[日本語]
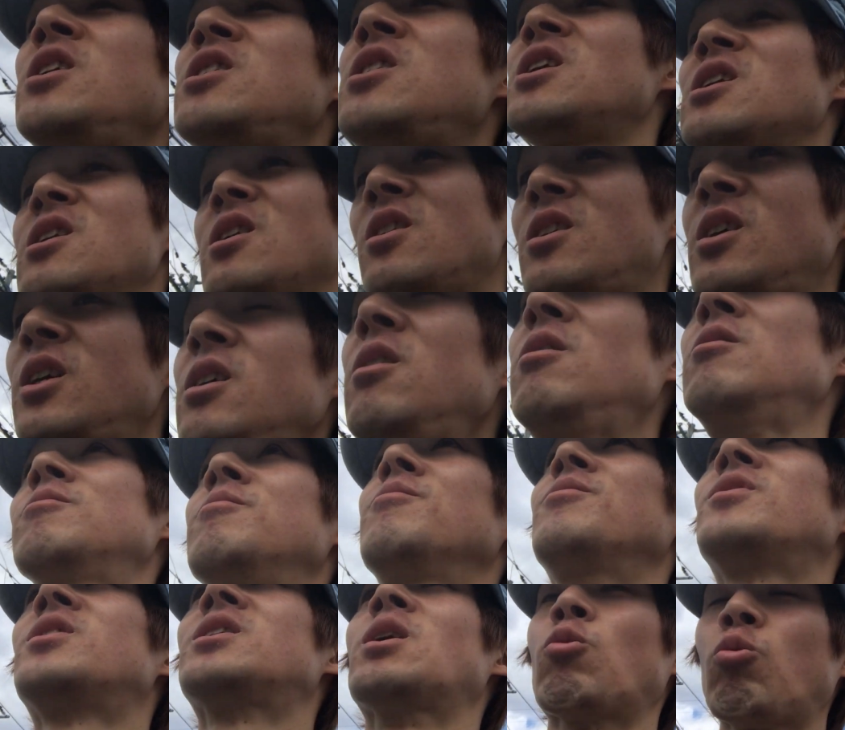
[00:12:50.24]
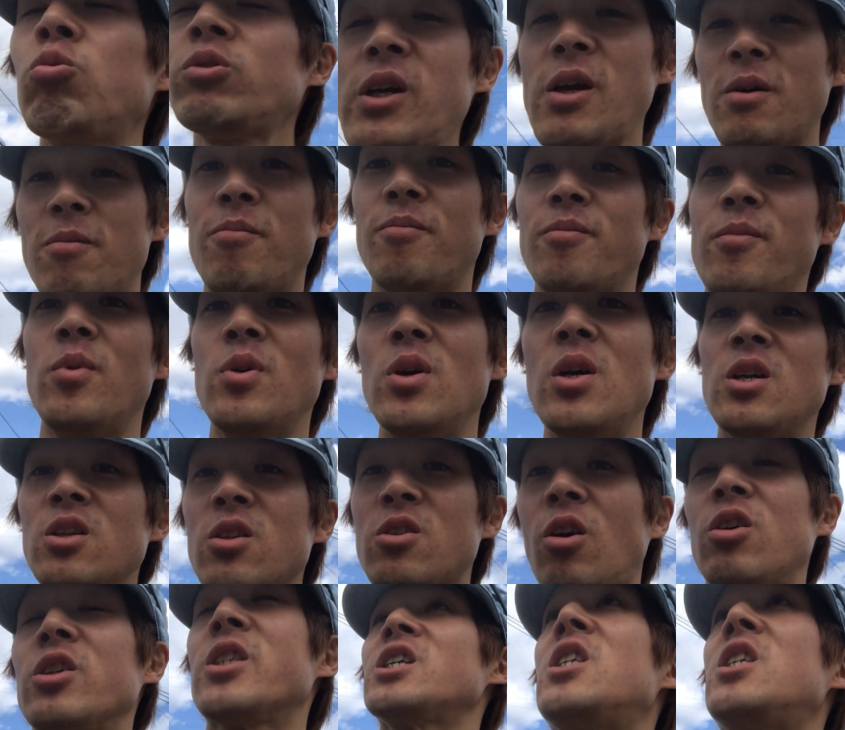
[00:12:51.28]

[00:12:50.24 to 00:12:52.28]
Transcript: 省して切ろうってことや。どう